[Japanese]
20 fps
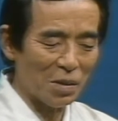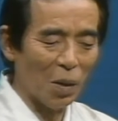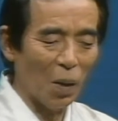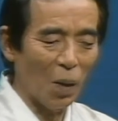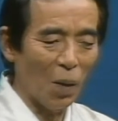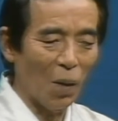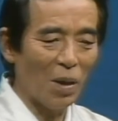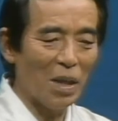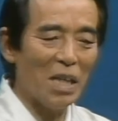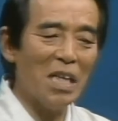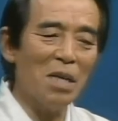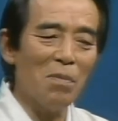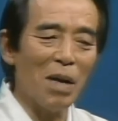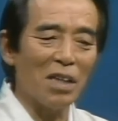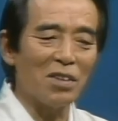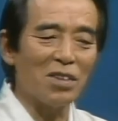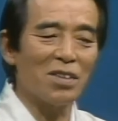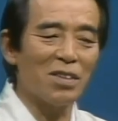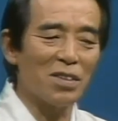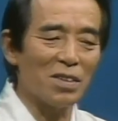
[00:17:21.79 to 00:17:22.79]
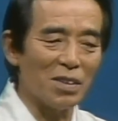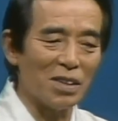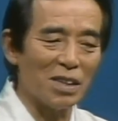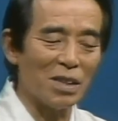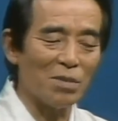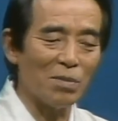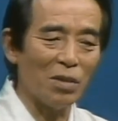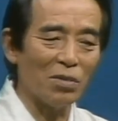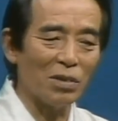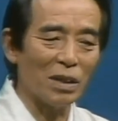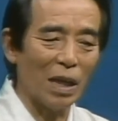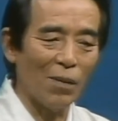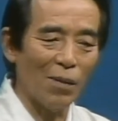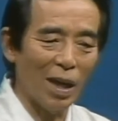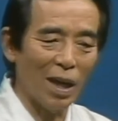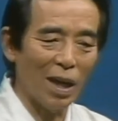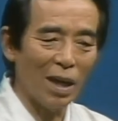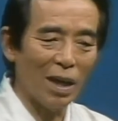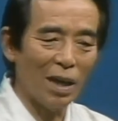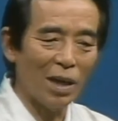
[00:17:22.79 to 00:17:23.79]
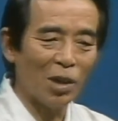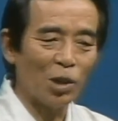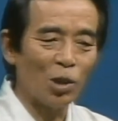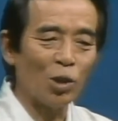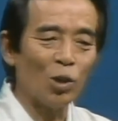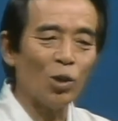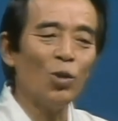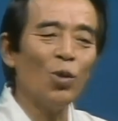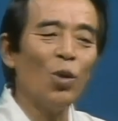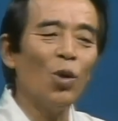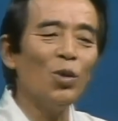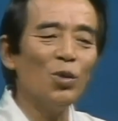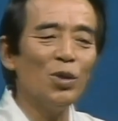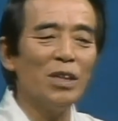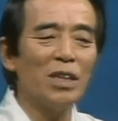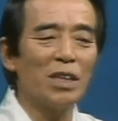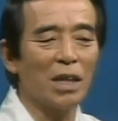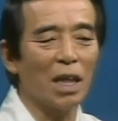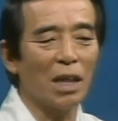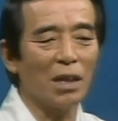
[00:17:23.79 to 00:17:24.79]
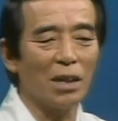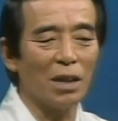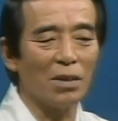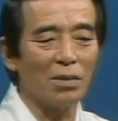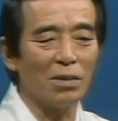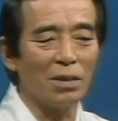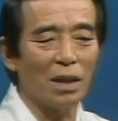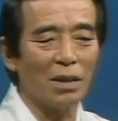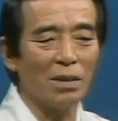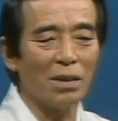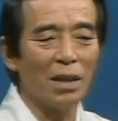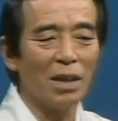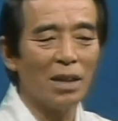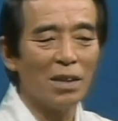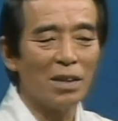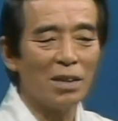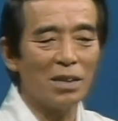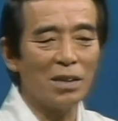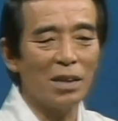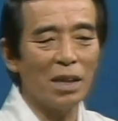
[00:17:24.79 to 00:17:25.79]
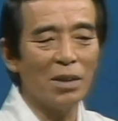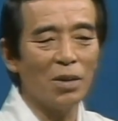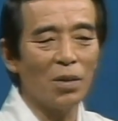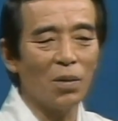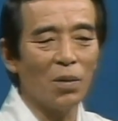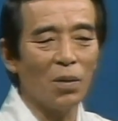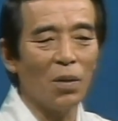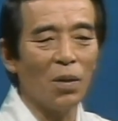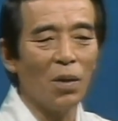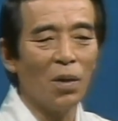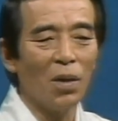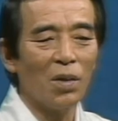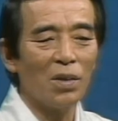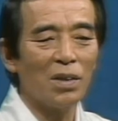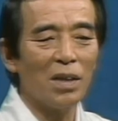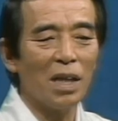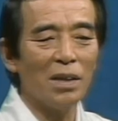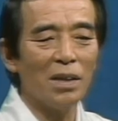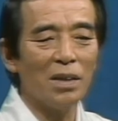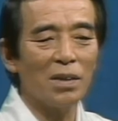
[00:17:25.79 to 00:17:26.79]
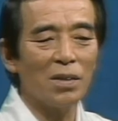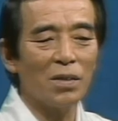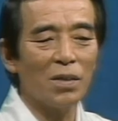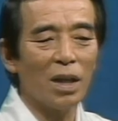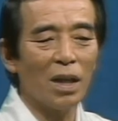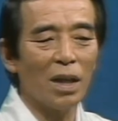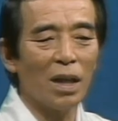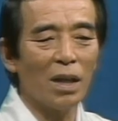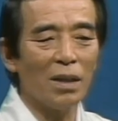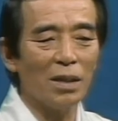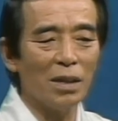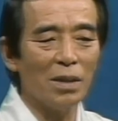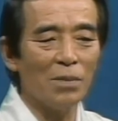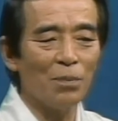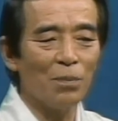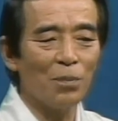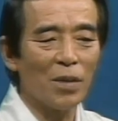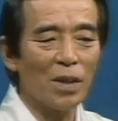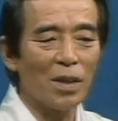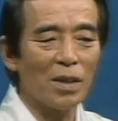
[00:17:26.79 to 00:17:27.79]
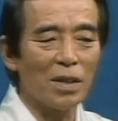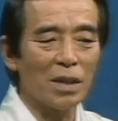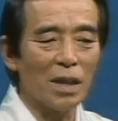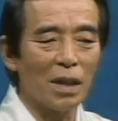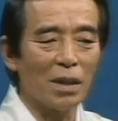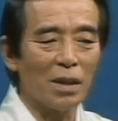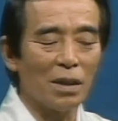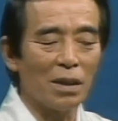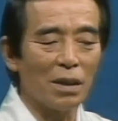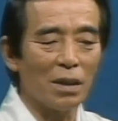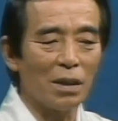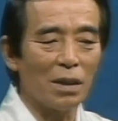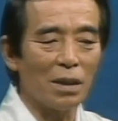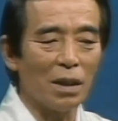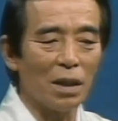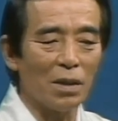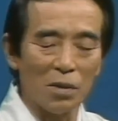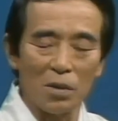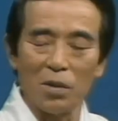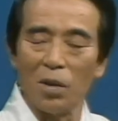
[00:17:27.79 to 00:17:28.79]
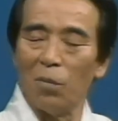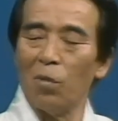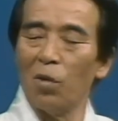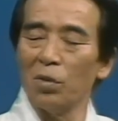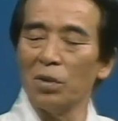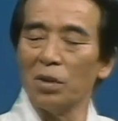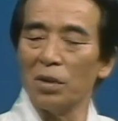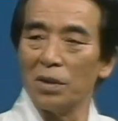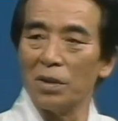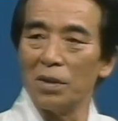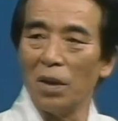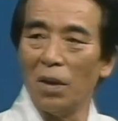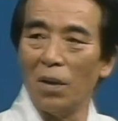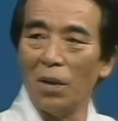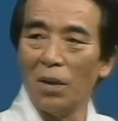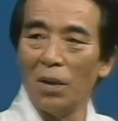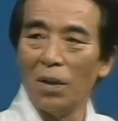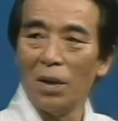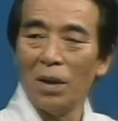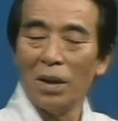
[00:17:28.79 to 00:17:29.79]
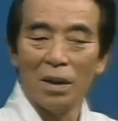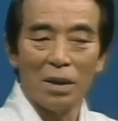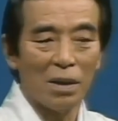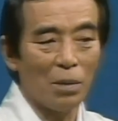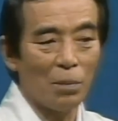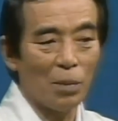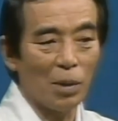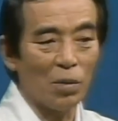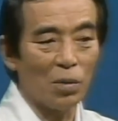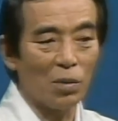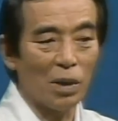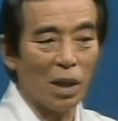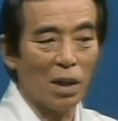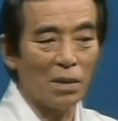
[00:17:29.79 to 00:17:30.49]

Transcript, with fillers: と今作る島唄はどういうふうに違ってくるか自然とこう旋律の中に違ってくると思うんですよ。あのー、やっぱり歌